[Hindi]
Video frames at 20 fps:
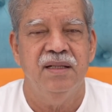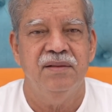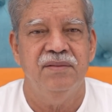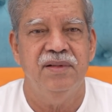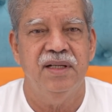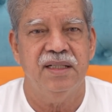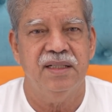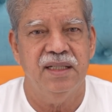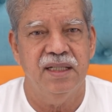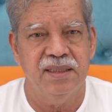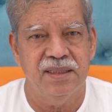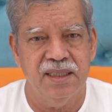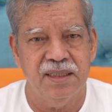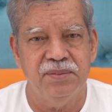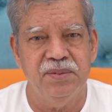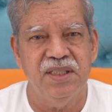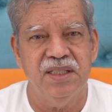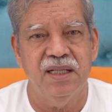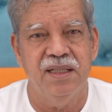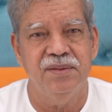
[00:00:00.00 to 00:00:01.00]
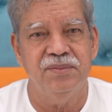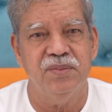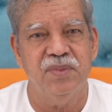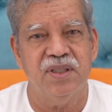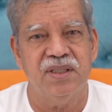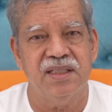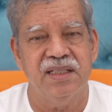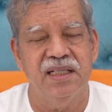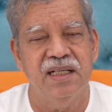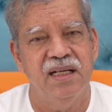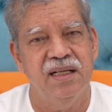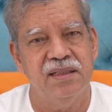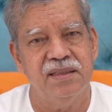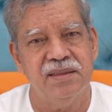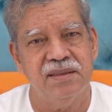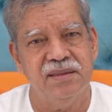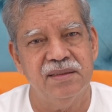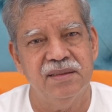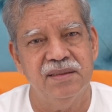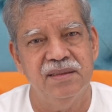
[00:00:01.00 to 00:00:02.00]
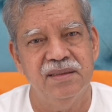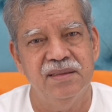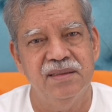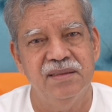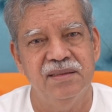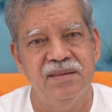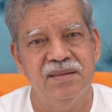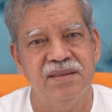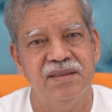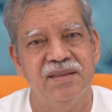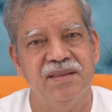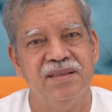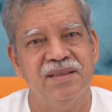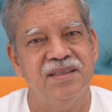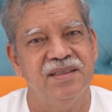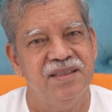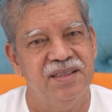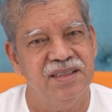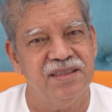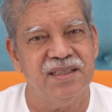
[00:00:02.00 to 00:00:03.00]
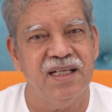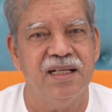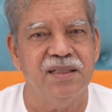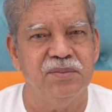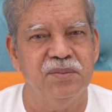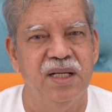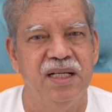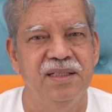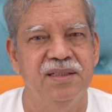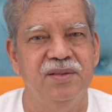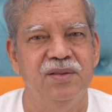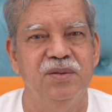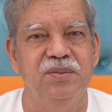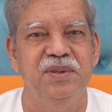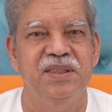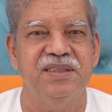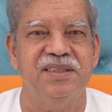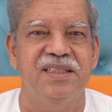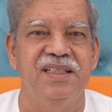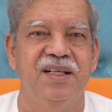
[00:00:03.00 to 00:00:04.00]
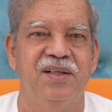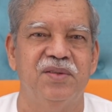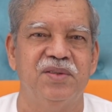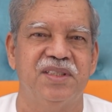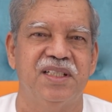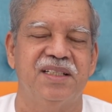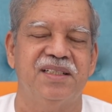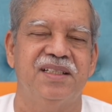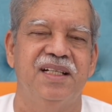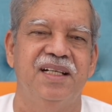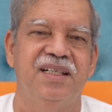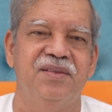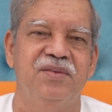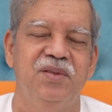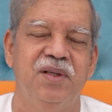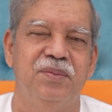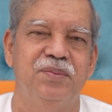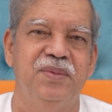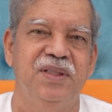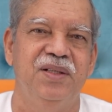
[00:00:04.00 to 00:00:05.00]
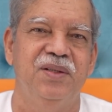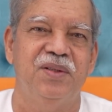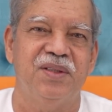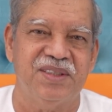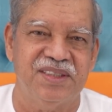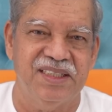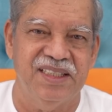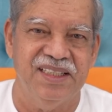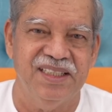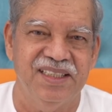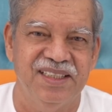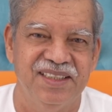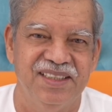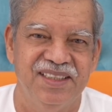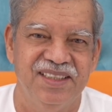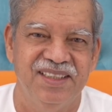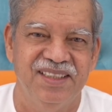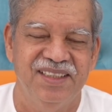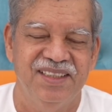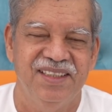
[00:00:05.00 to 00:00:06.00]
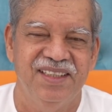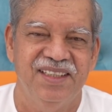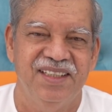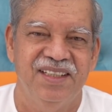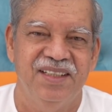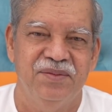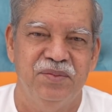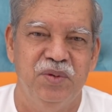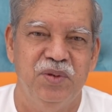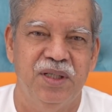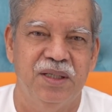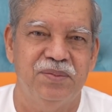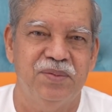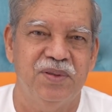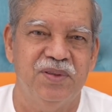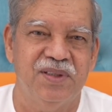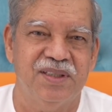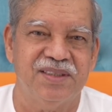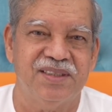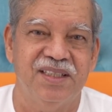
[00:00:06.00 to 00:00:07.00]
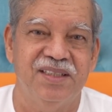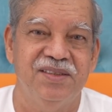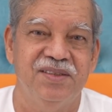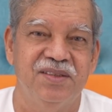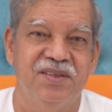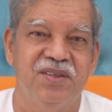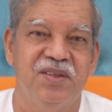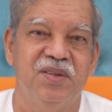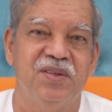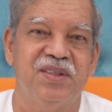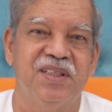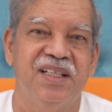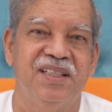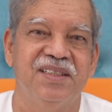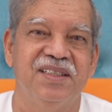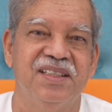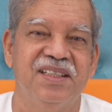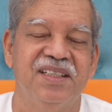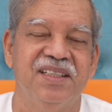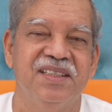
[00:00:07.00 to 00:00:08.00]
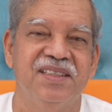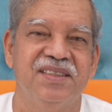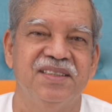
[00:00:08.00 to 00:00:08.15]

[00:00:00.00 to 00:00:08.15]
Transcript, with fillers: वैज्ञानिक भी काम कर रहे हैं हर किसान भाई को भी इसकी आवश्यकता है को अपनी ओर से पूरा पूरा सहयोग योगदान दें